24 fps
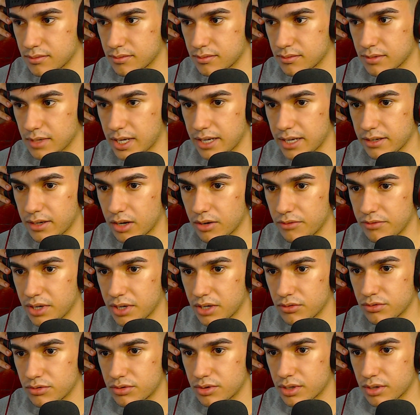Tá, eu quero ver
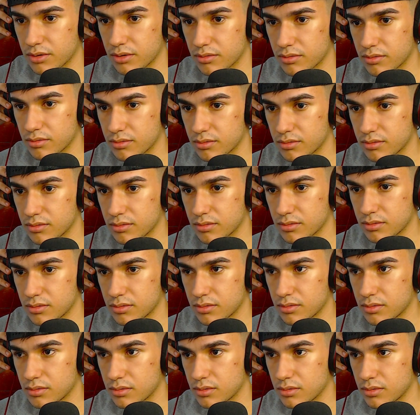anúncio, não.
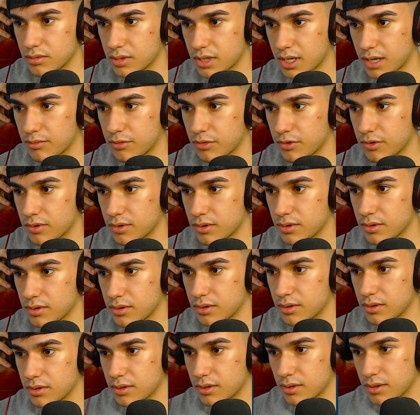Acabou.
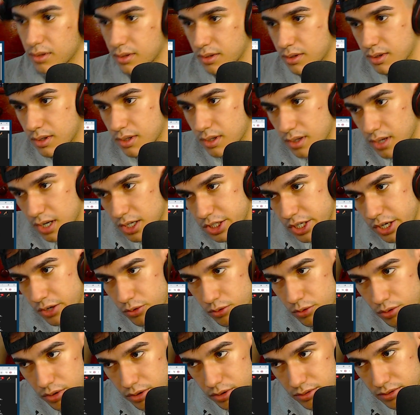Achei
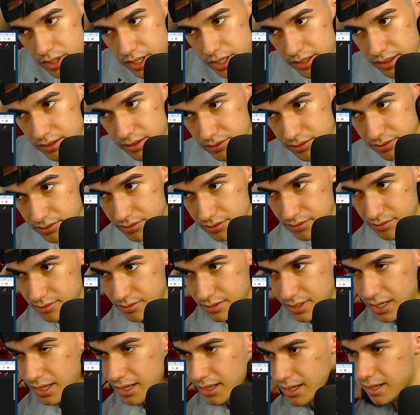curto, né?
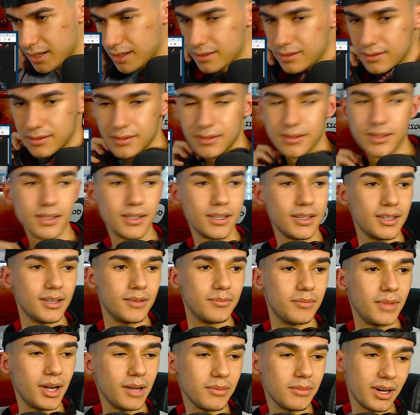Sei lá.
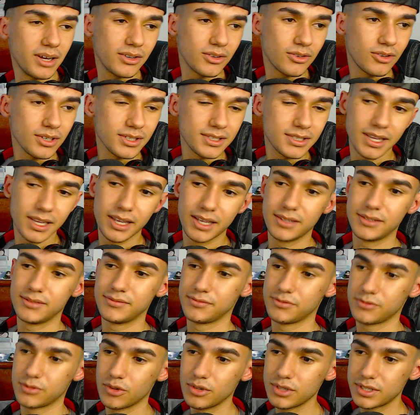Mas, mano, gostei.
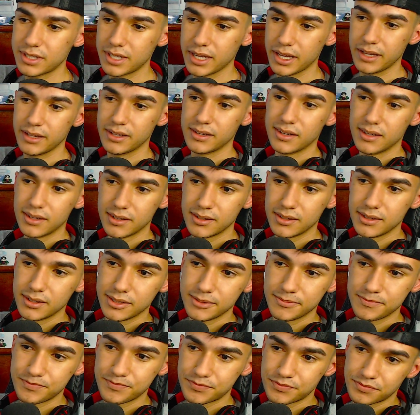Gostei.
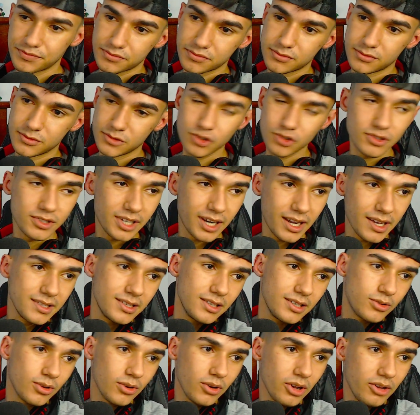Dos três aí
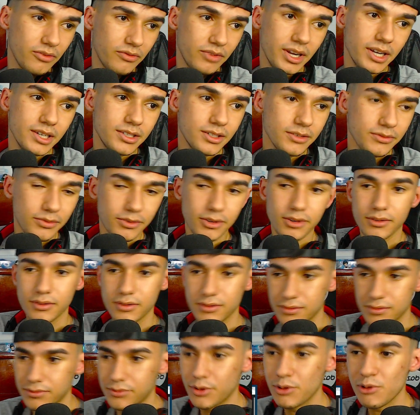de Toca Avenger, foi,
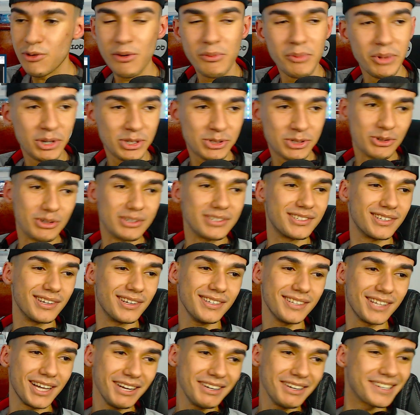foi o que eu menos gostei,
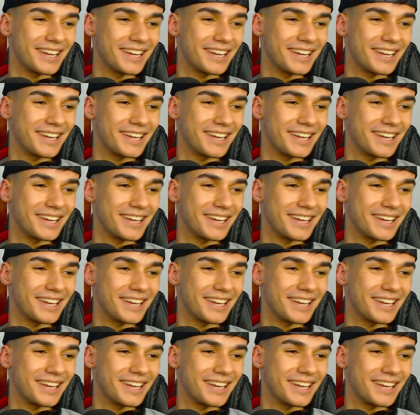tá?